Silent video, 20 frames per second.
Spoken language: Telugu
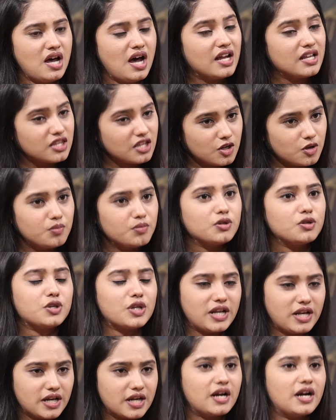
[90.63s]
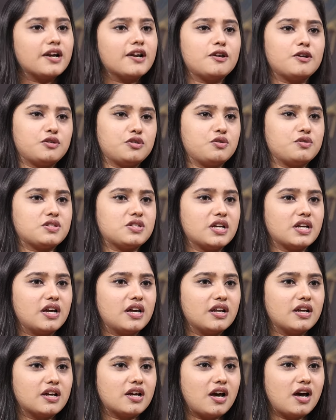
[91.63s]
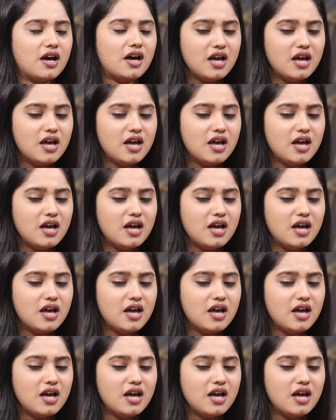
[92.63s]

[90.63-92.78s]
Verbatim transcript: అంతకుముందు తెలంగాణలో చూస్తే గనక